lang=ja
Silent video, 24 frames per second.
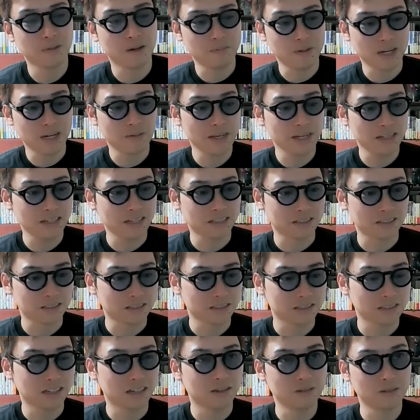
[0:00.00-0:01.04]
パラメータ
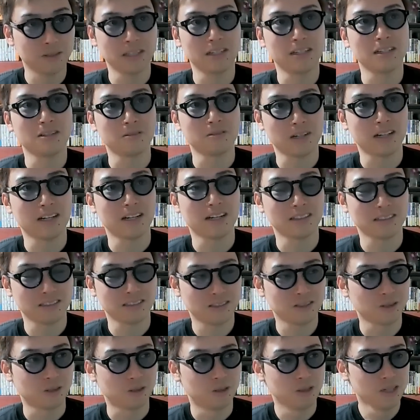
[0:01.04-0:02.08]
数が増えていくわけなんで
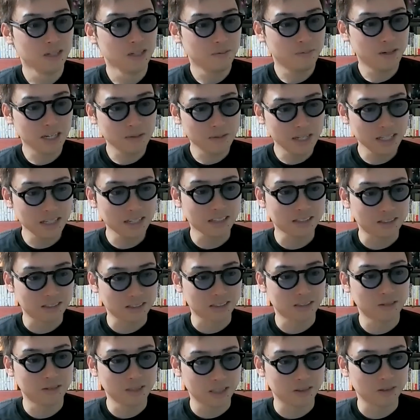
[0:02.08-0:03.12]
すけど、パラメータ
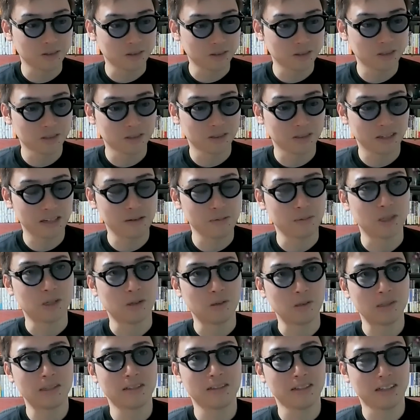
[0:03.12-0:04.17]
数が増えると、どんどん規模
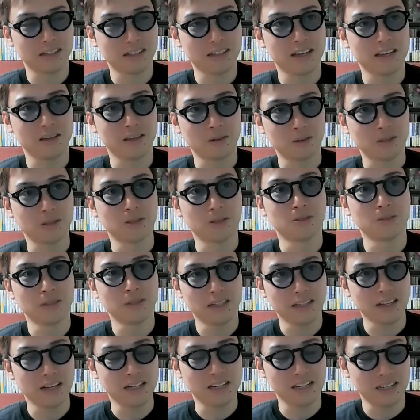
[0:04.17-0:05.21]
が大きくなって、容量増
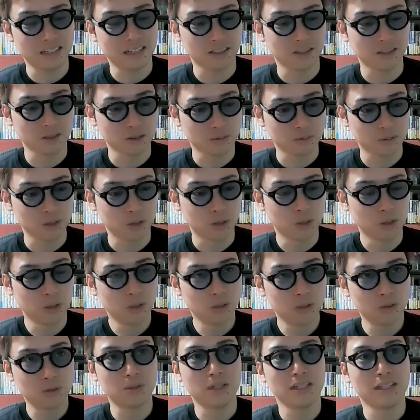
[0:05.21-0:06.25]
えて、計算量も
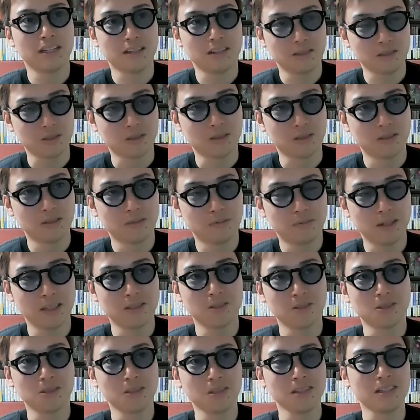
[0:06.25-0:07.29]
増えていくと。
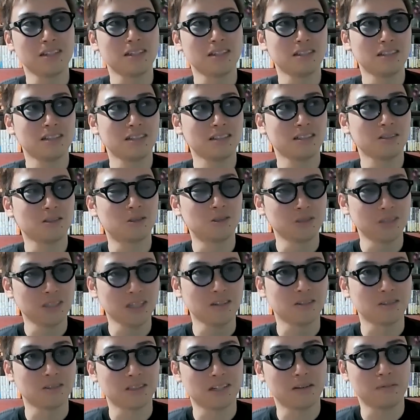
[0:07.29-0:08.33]
要するに、高
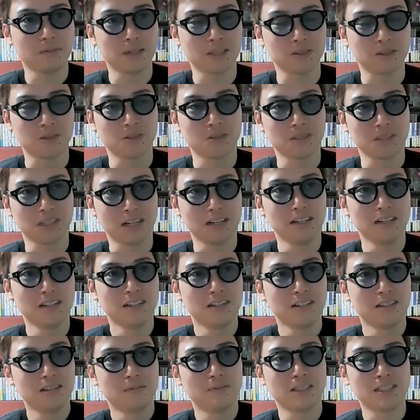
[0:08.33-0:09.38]
性能なパソコンとか
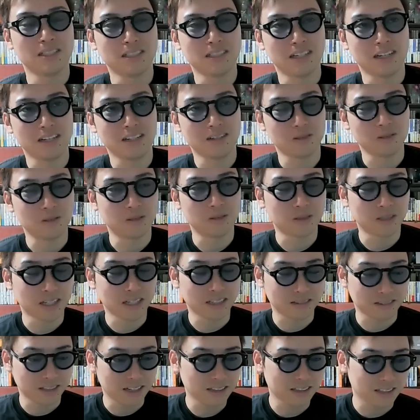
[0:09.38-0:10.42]
マシンじゃないと動
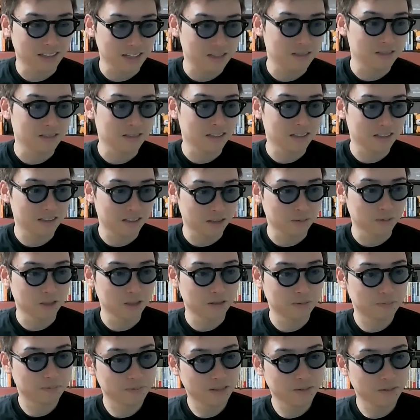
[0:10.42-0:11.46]
かなくなっていくんですけど
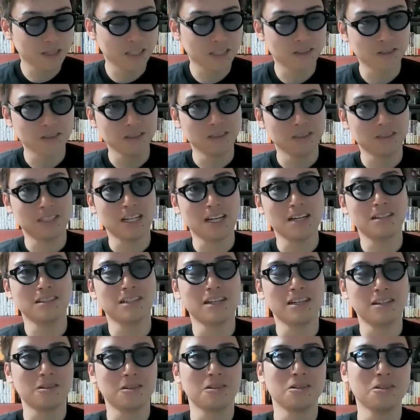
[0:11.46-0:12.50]
も。そういう
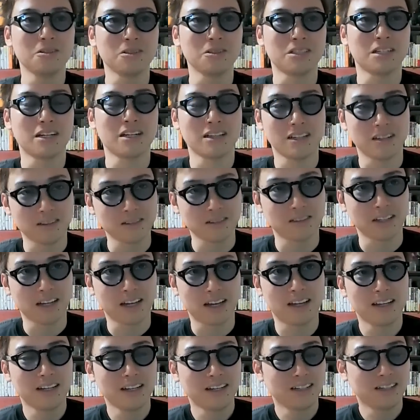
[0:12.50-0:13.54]
サイズがいろいろ用意されているの
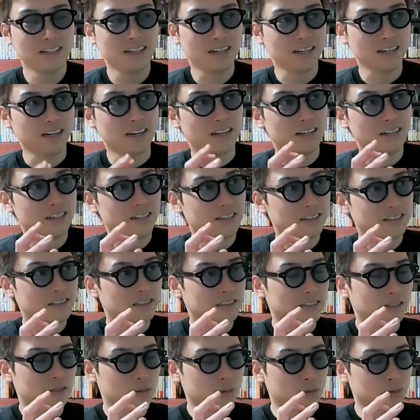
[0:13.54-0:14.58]
で、だから、
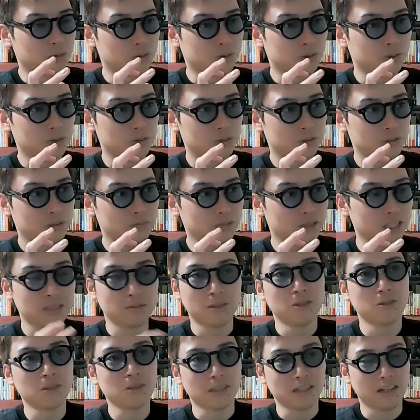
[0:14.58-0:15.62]
ス
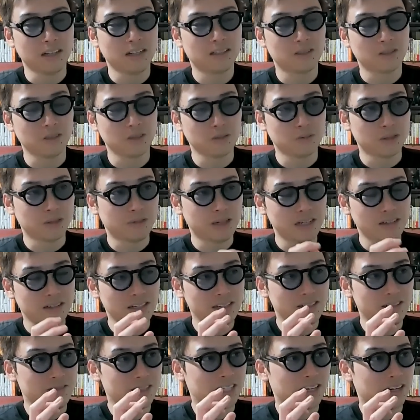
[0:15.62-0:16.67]
マホとかね、そういうモバイル
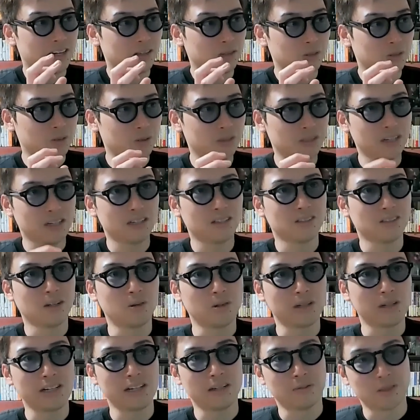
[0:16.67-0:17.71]
機器みたいなところで、そん
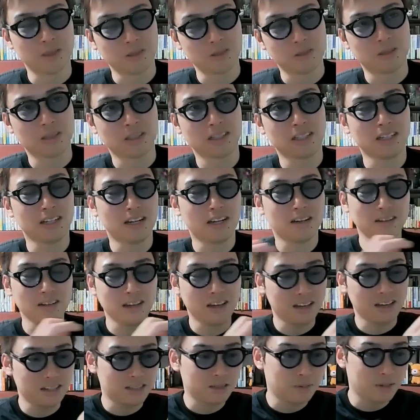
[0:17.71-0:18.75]
な大きなものを動かせないの
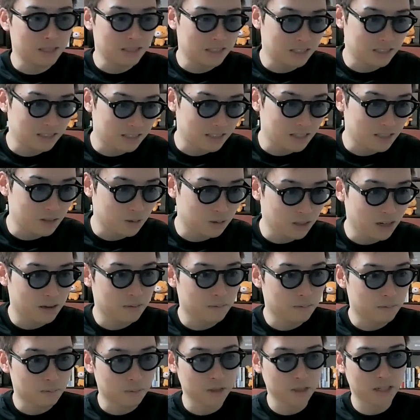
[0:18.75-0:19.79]
で、一番ちっちゃいよう
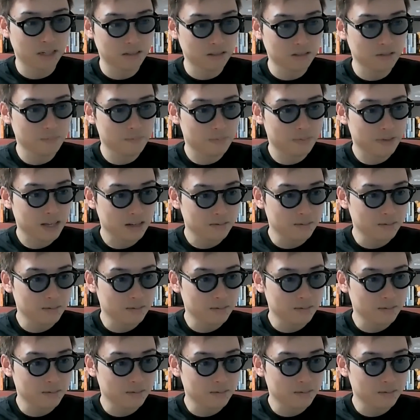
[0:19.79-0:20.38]
なモデル。